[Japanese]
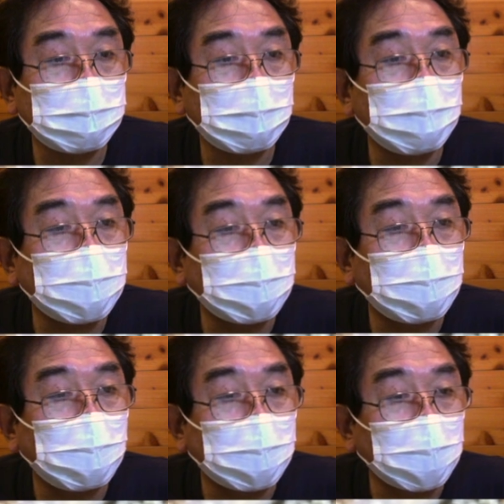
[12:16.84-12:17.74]
を筆
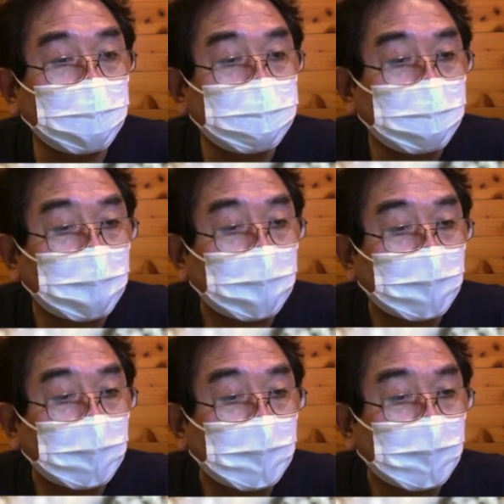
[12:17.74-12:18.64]
頭に、
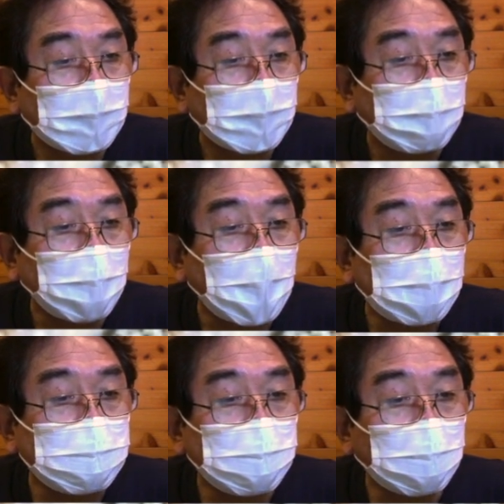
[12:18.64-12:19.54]

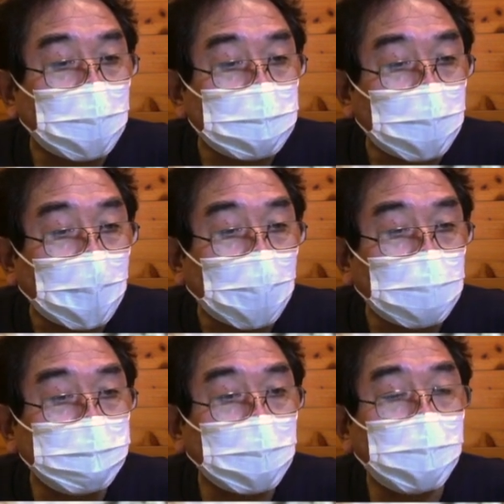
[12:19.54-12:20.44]
まあ、すごいですね。
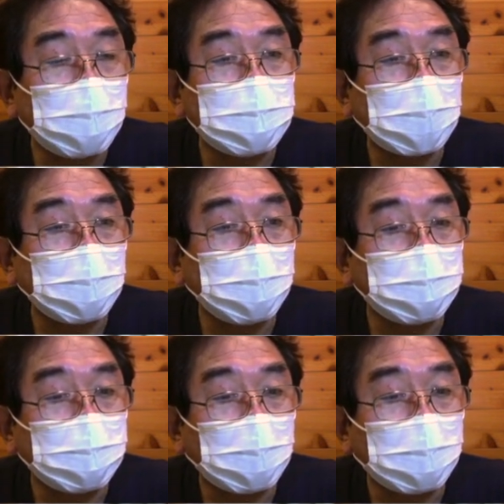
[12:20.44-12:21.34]
初めて見ましたね、こう
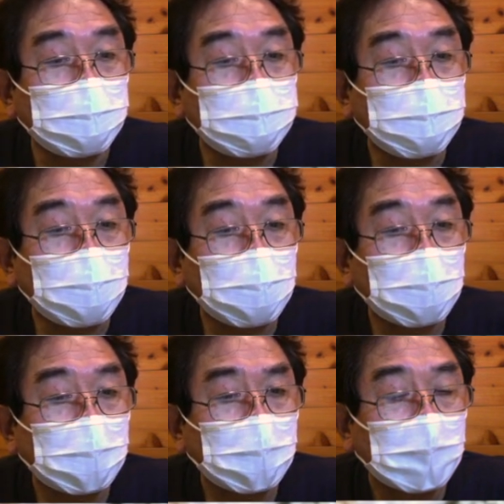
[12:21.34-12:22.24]
いうの。
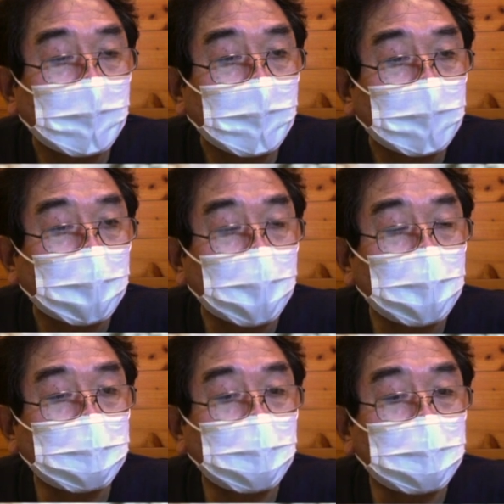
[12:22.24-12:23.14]
何
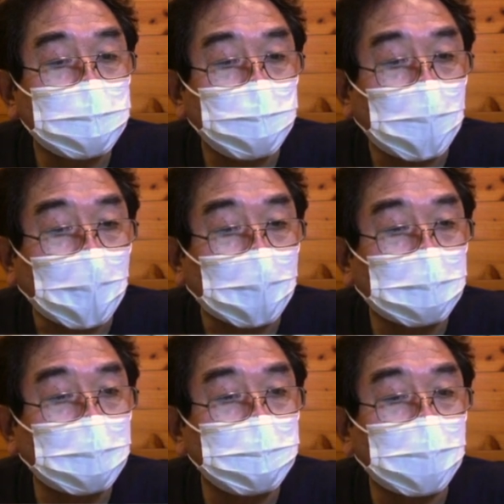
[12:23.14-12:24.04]
があったんでしょう
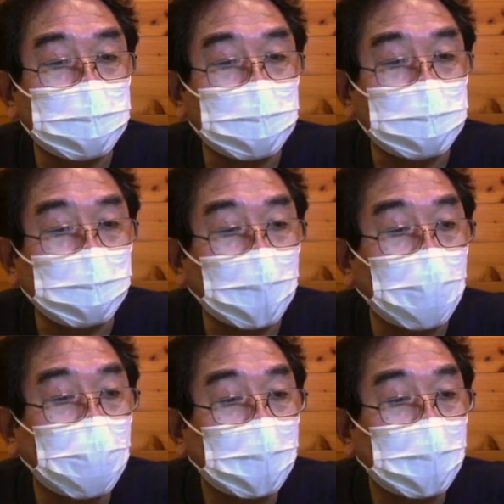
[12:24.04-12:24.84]
かっていう感じですよね。